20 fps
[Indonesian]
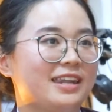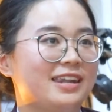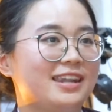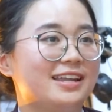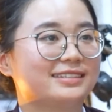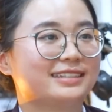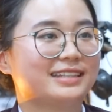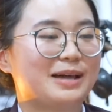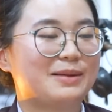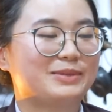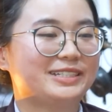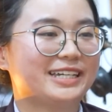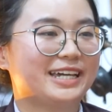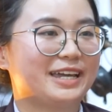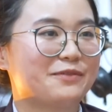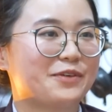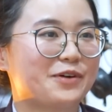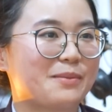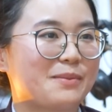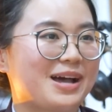dan setelah
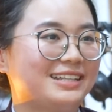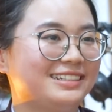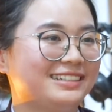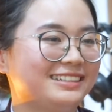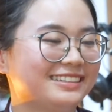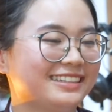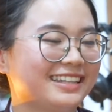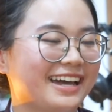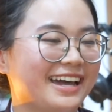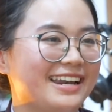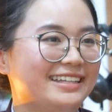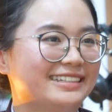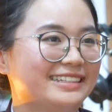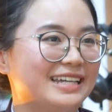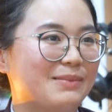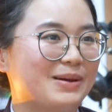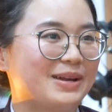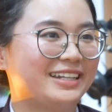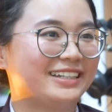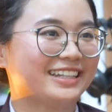mencari informasi tentang
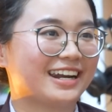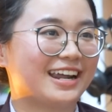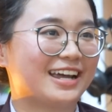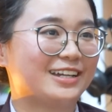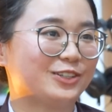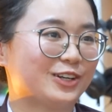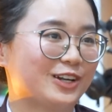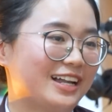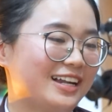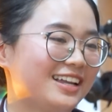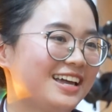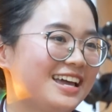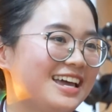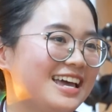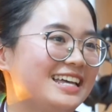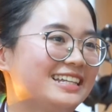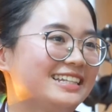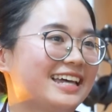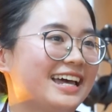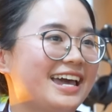Elizabeth International,
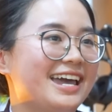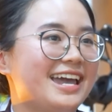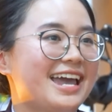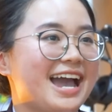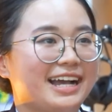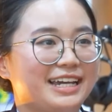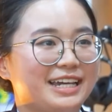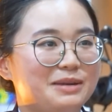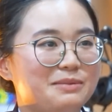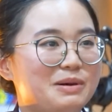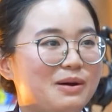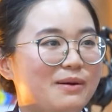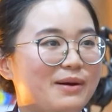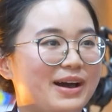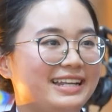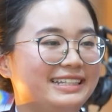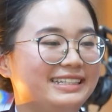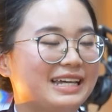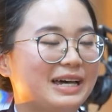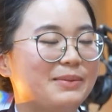saya yakin bahwa
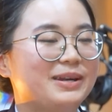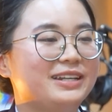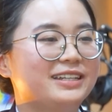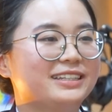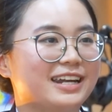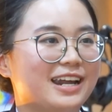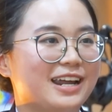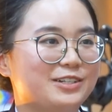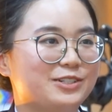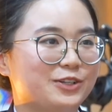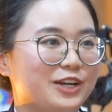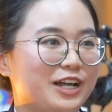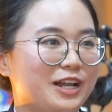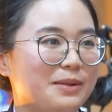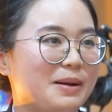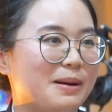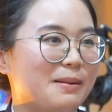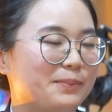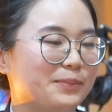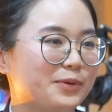Elizabeth International
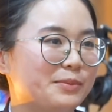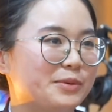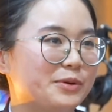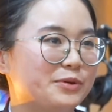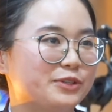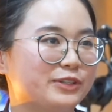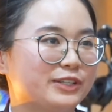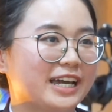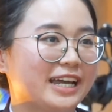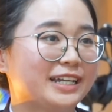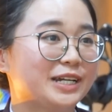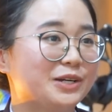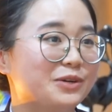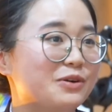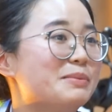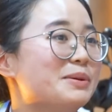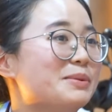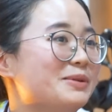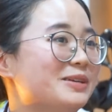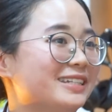mampu mewujudkan
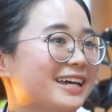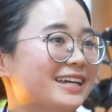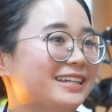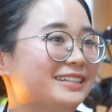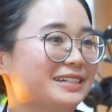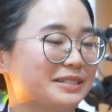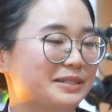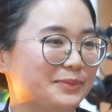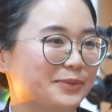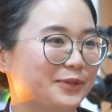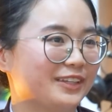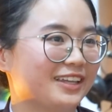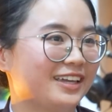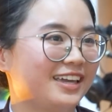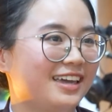kedua mimpi saya tersebut,